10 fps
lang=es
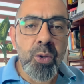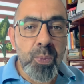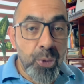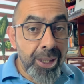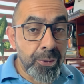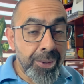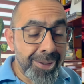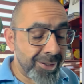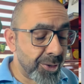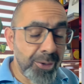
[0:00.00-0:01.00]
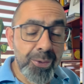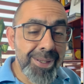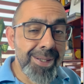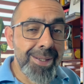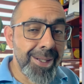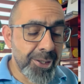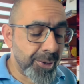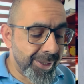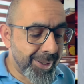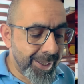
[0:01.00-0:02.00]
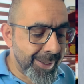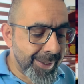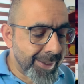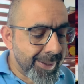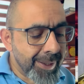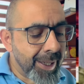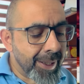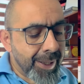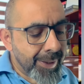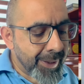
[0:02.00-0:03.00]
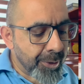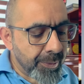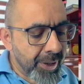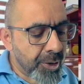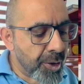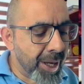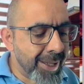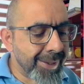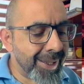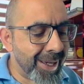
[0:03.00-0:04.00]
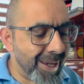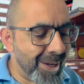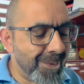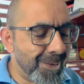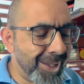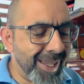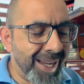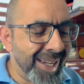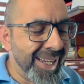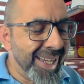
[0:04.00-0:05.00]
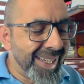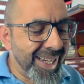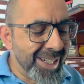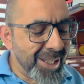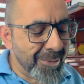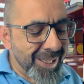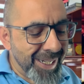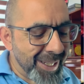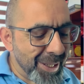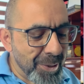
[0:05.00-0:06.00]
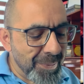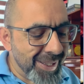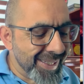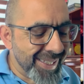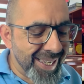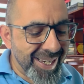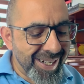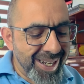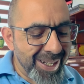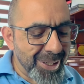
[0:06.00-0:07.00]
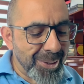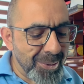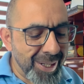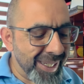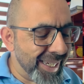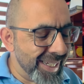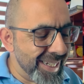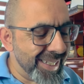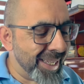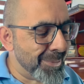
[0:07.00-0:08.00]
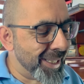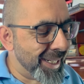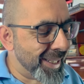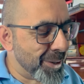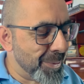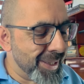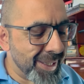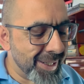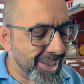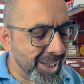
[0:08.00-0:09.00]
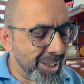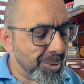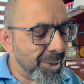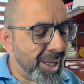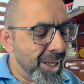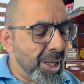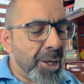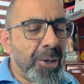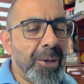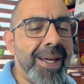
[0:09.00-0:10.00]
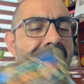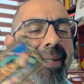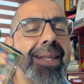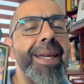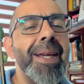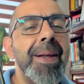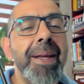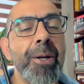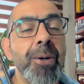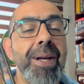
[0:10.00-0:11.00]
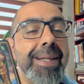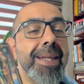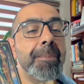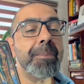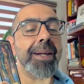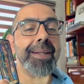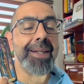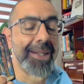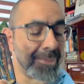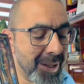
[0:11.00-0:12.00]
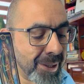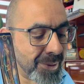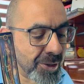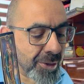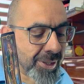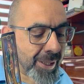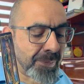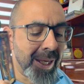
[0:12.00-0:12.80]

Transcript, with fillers: Por alguna razón no existen las coincidencias, así que quédate conmigo hasta el final. Qué linda manera de comenzar la lectura, qué linda manera de comenzar esta lectura con este con esta emperatriz maravillosa.